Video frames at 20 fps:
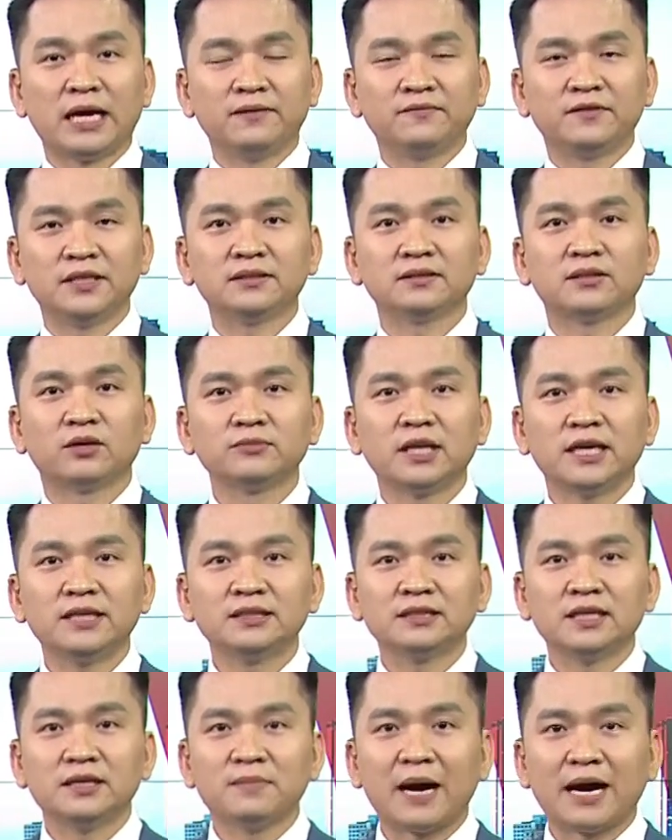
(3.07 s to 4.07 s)
cùng đến với những
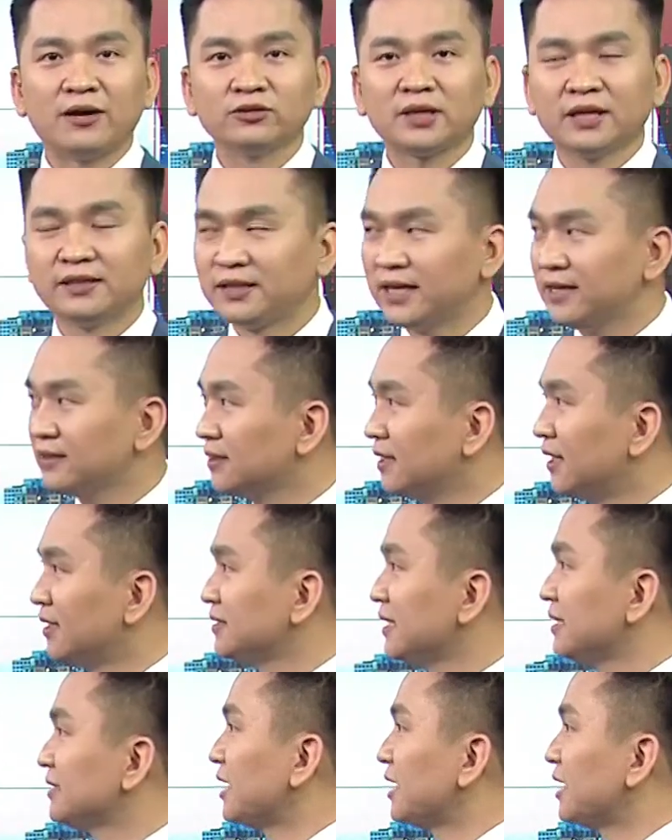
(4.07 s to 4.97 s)
thông tin dự báo thời tiết.